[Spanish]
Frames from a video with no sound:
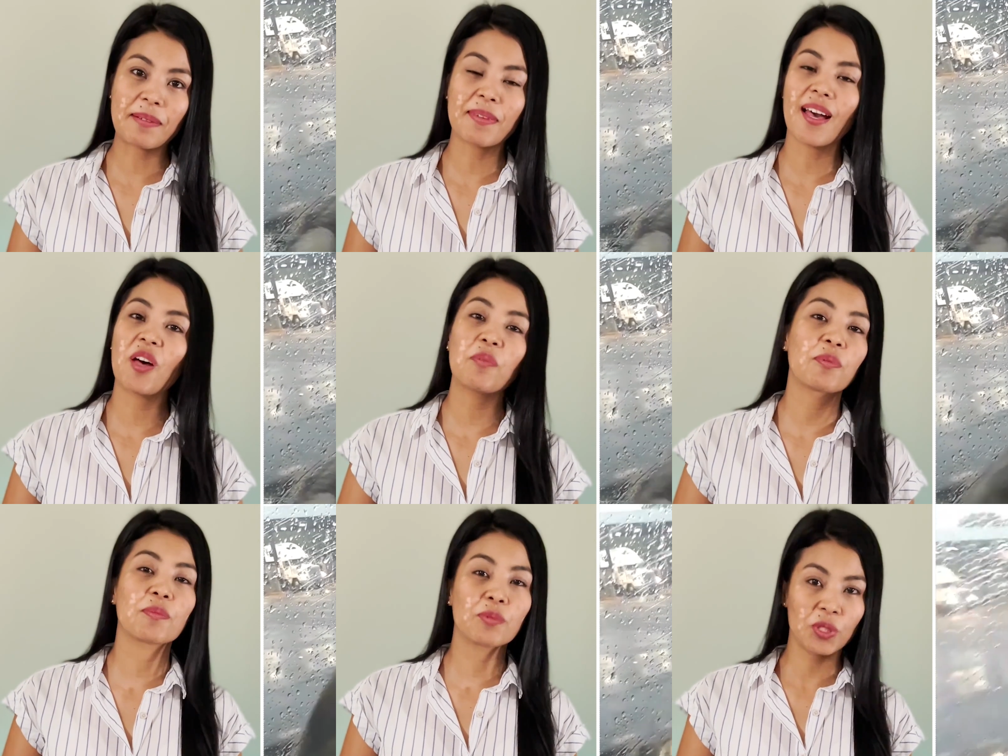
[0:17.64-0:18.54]
han viajado
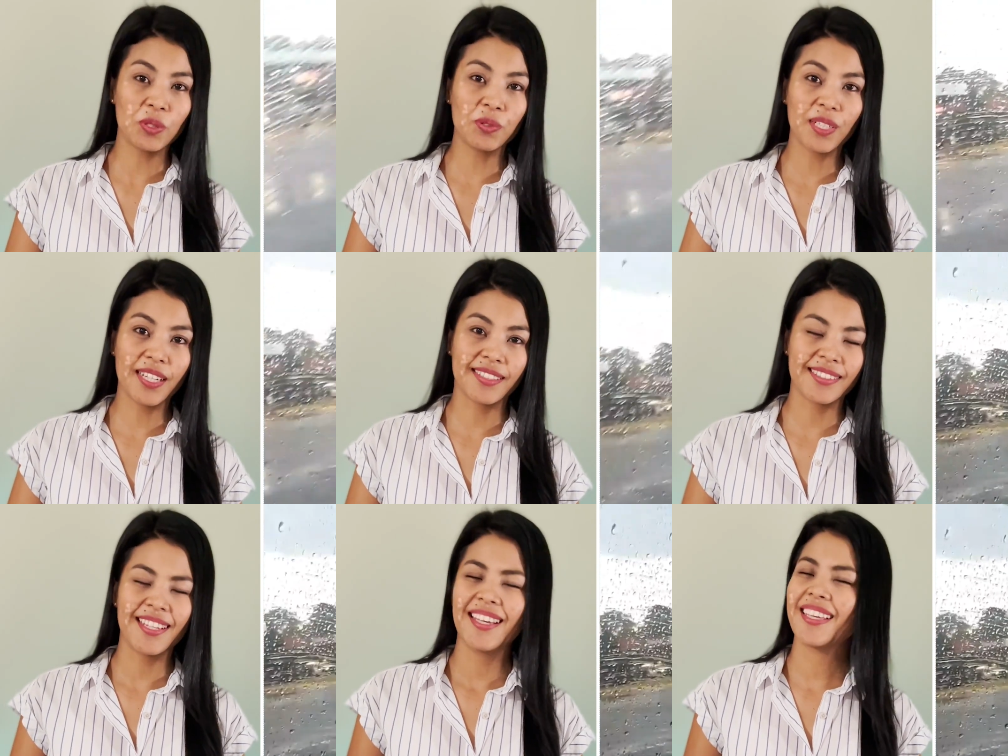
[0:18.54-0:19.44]
por muchos lugares
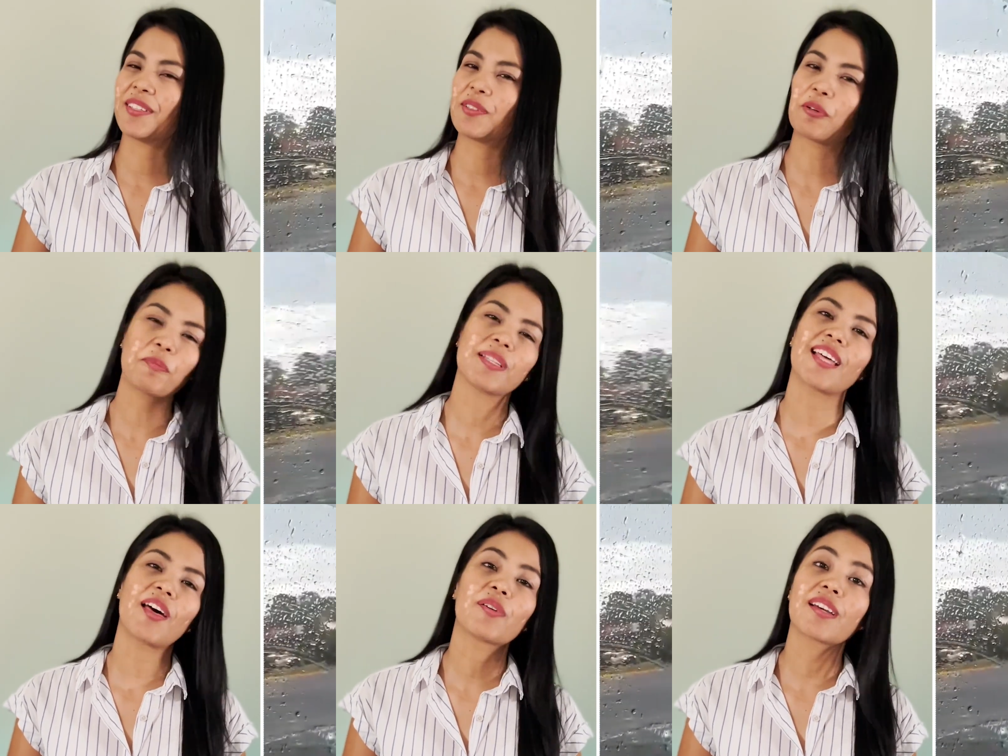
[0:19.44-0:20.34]
y han
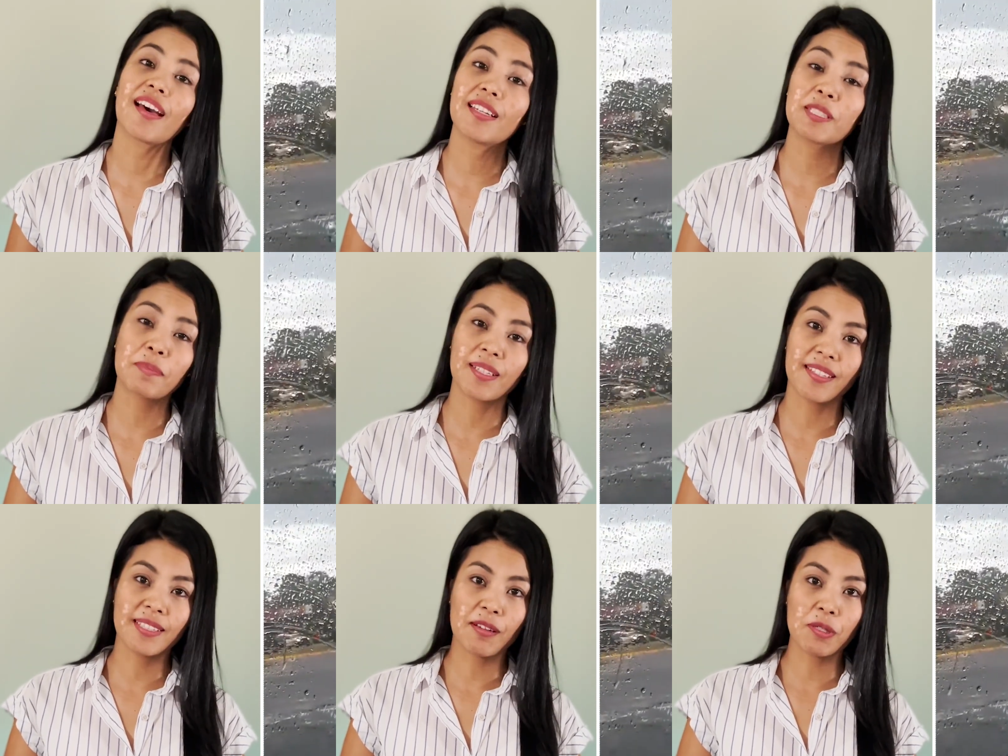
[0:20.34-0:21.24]
documentado cada
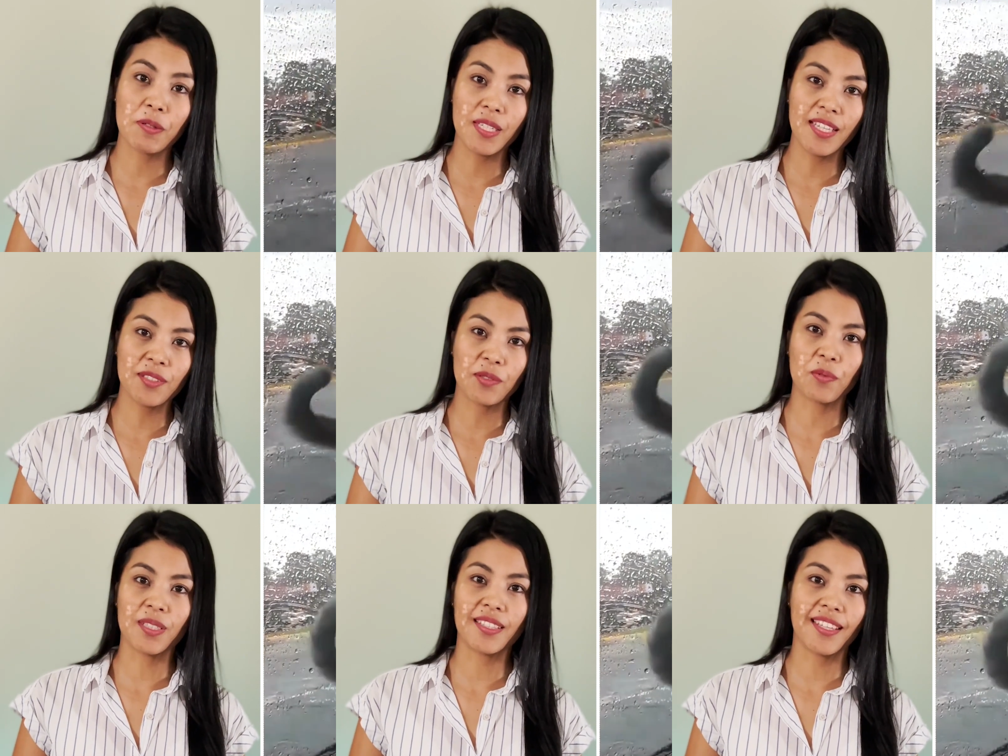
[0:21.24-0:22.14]
experiencia vivida en su
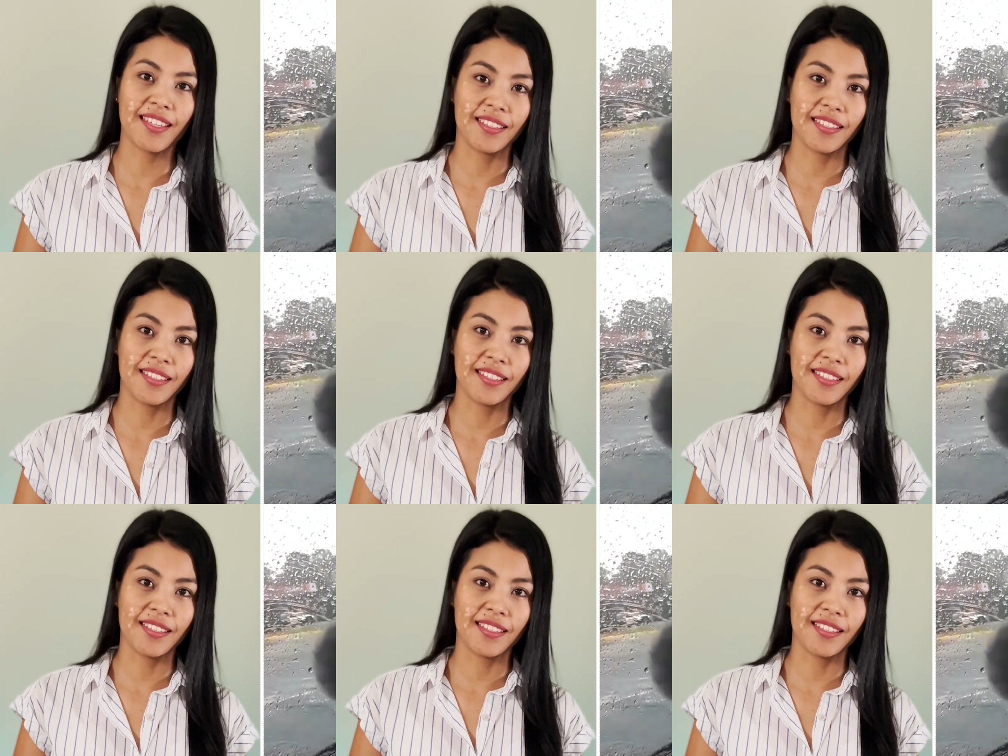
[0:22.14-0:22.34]
cuenta de